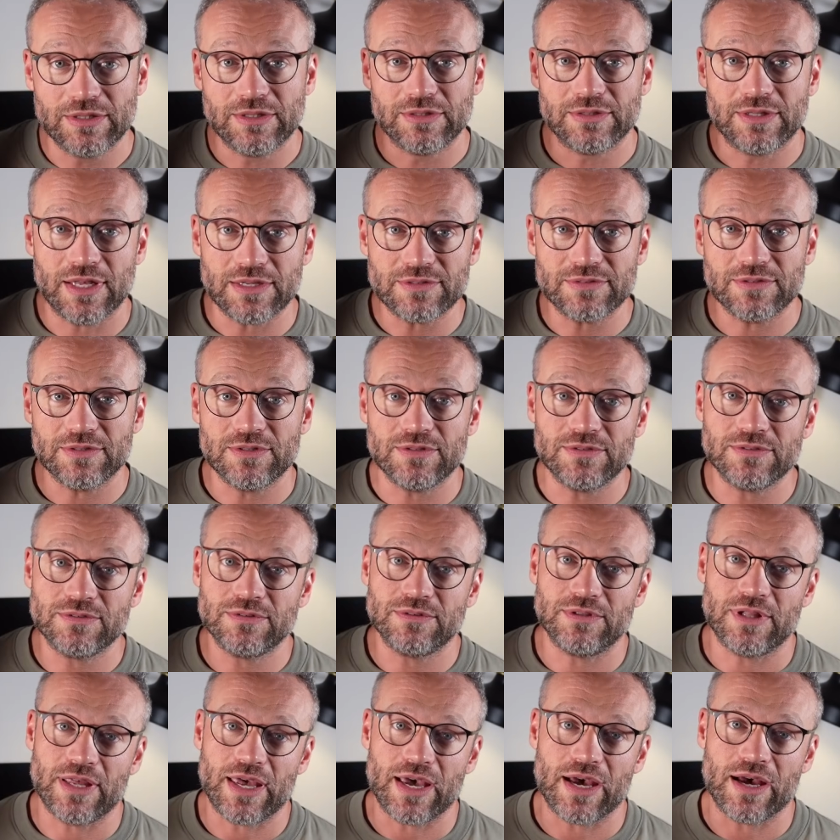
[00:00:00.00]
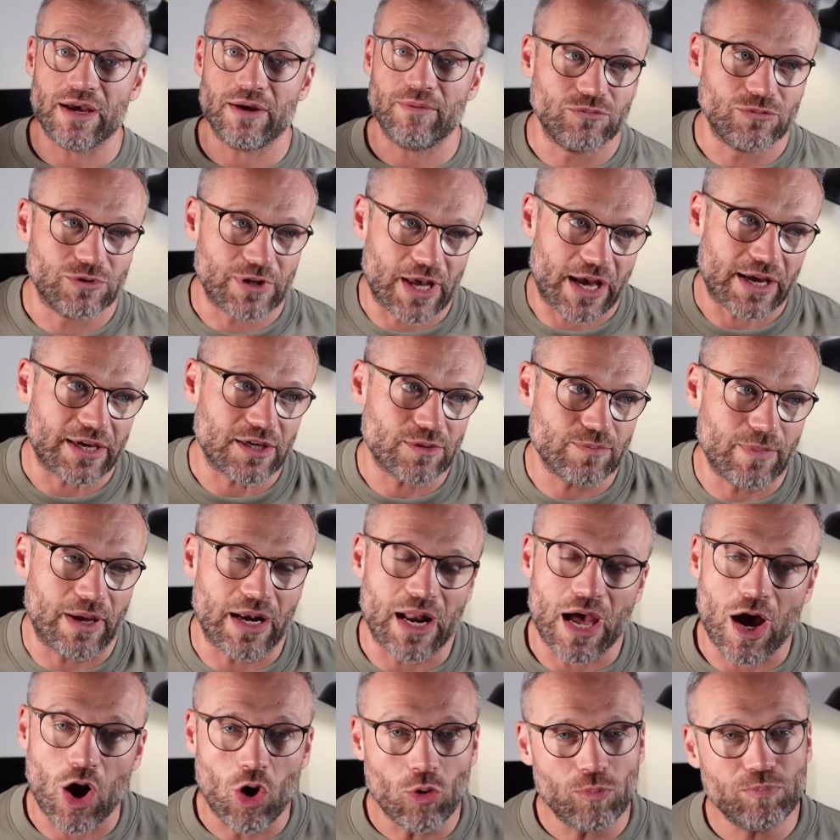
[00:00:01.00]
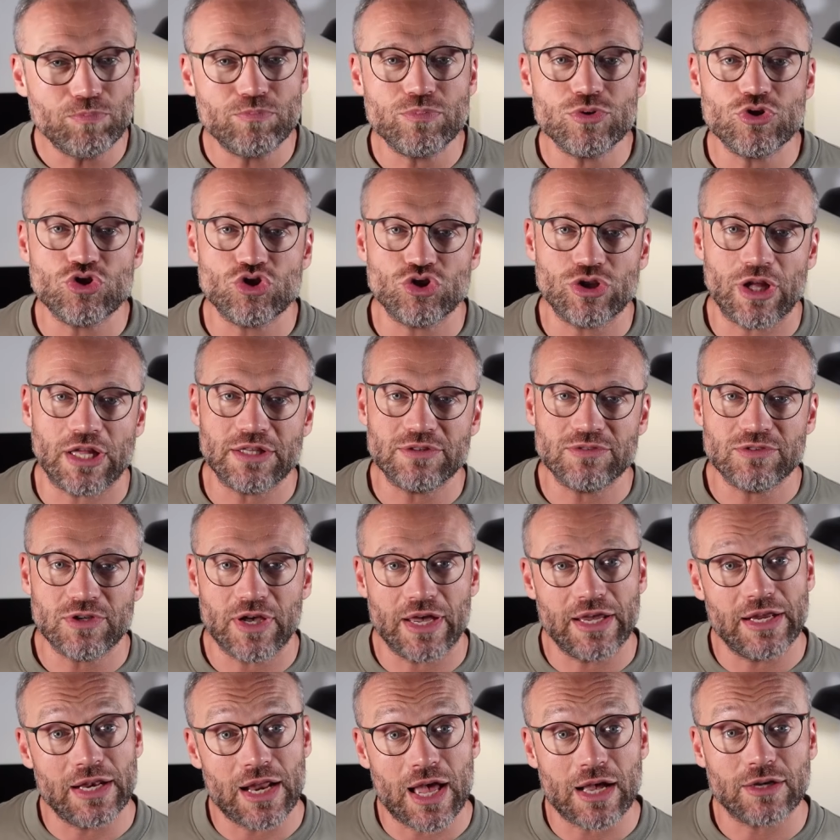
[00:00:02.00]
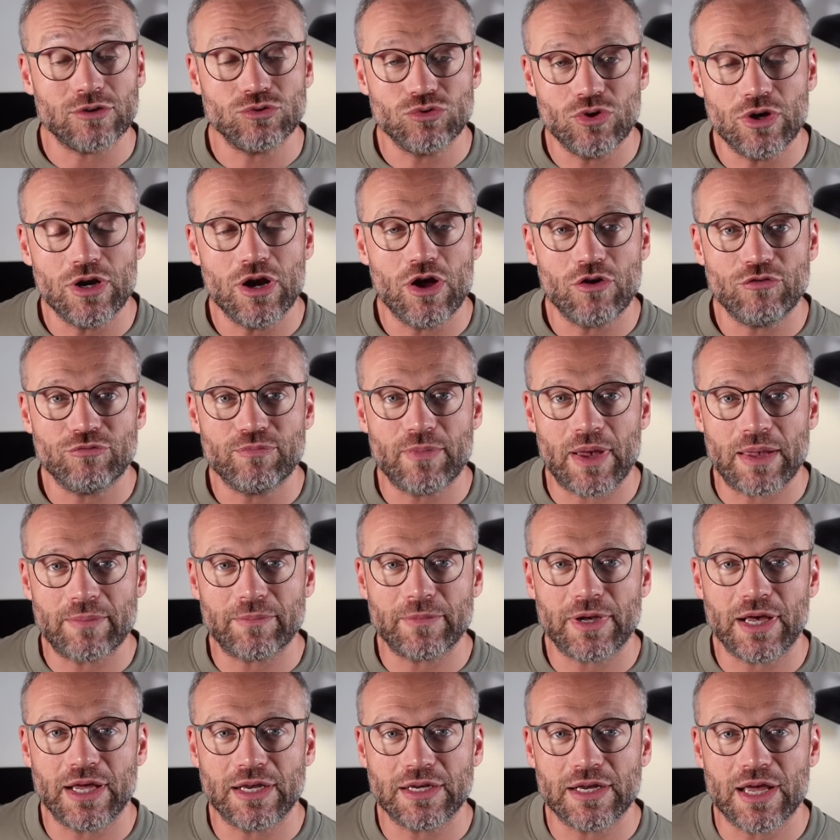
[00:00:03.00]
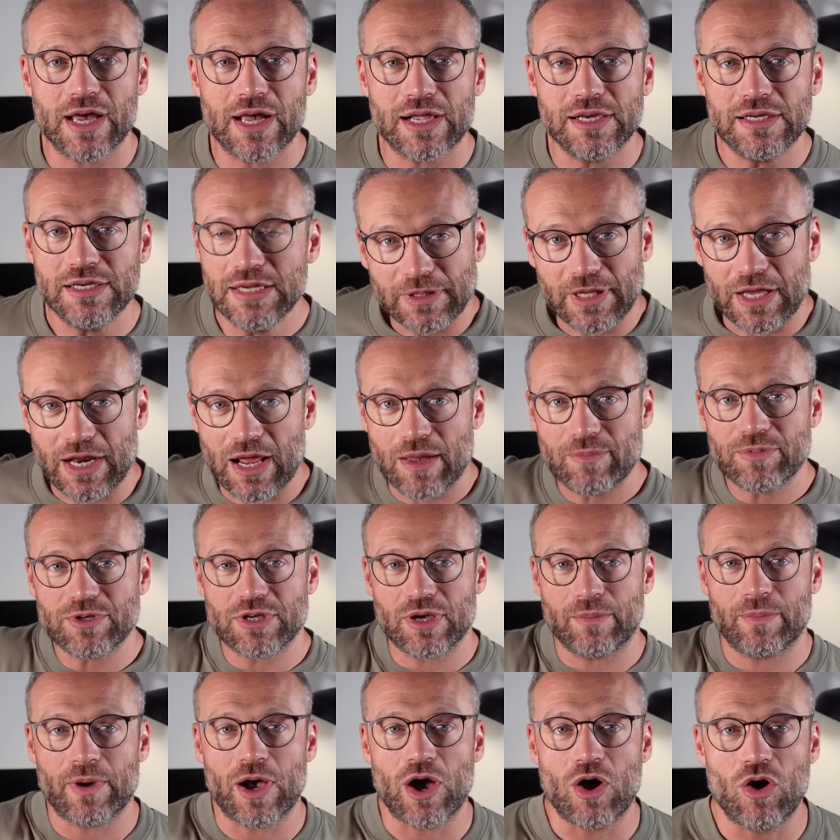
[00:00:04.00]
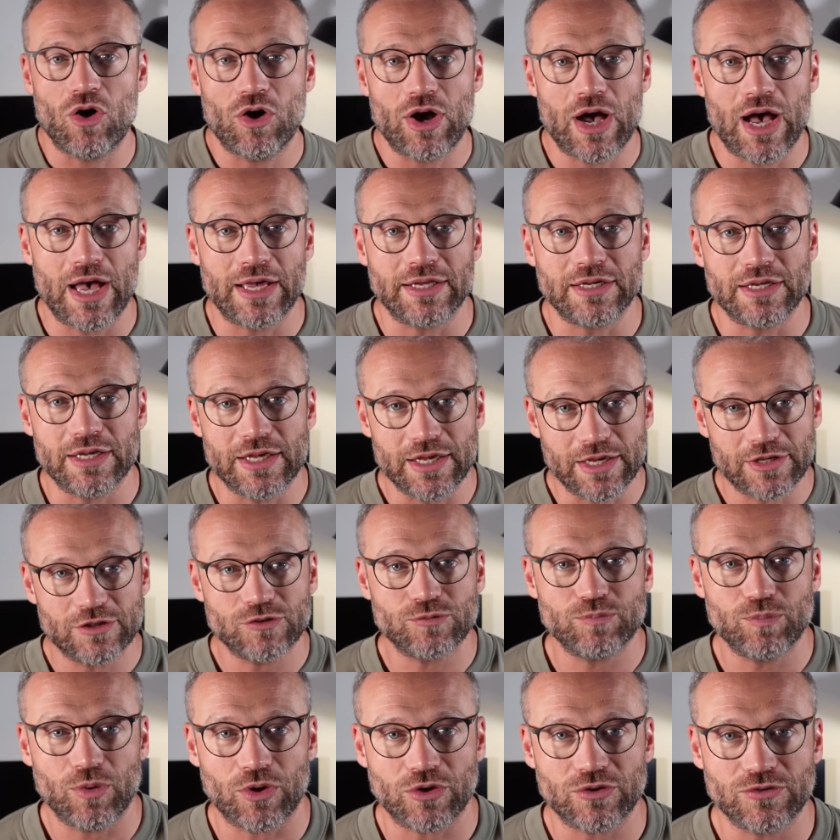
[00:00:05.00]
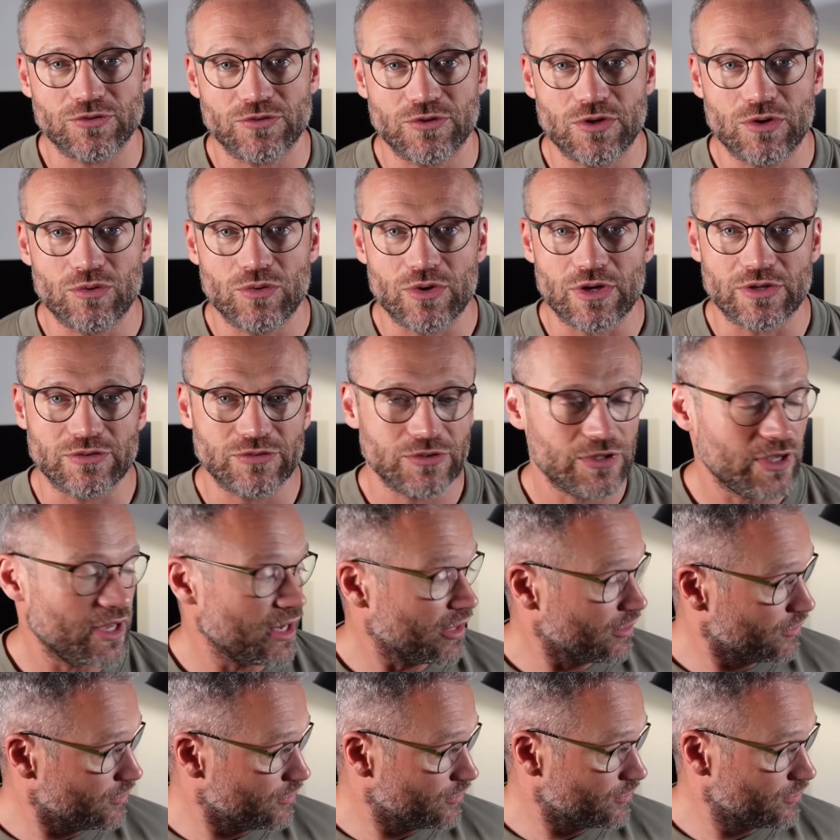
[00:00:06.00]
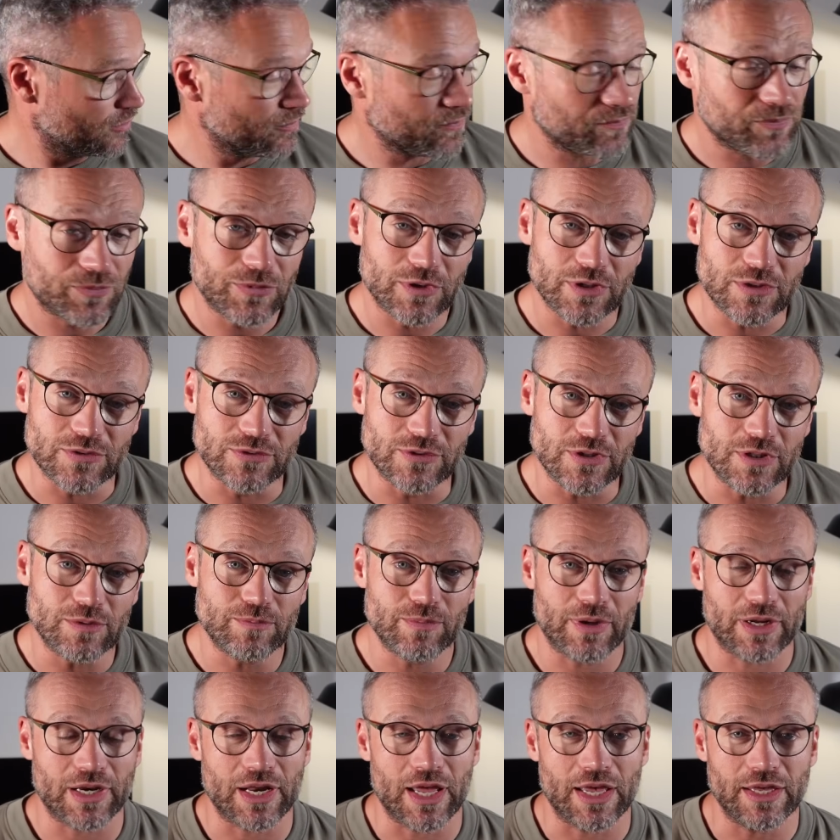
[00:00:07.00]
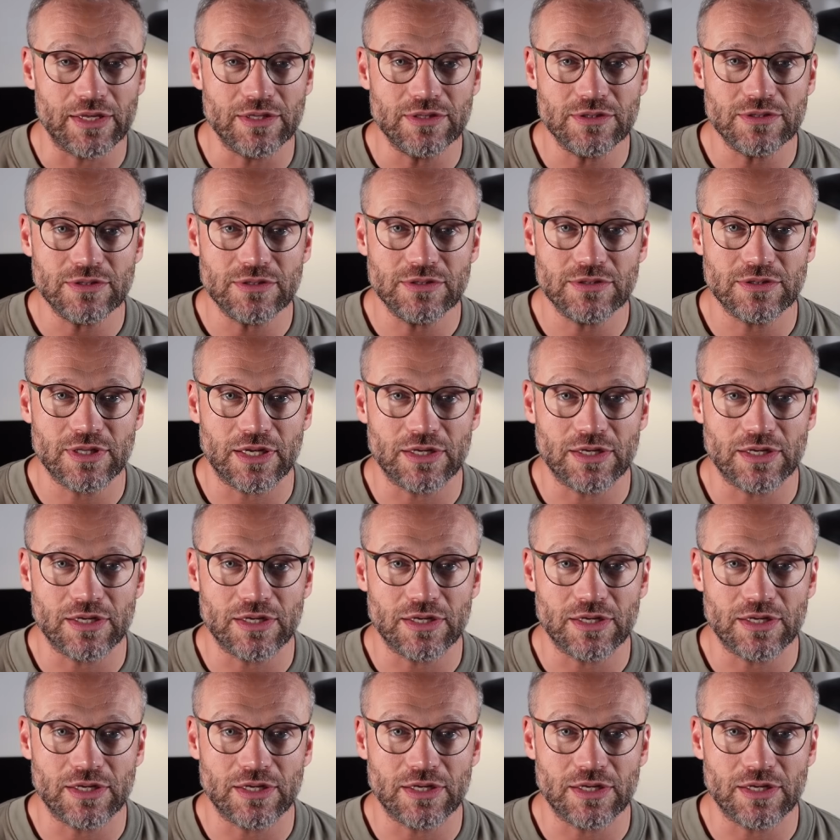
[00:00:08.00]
Das ist der, sage ich mal, Hauptbestandteil aktuell auf meinem Kanal. Dann habe ich aber auch eine Xbox Series X. Die sieht man da hinten.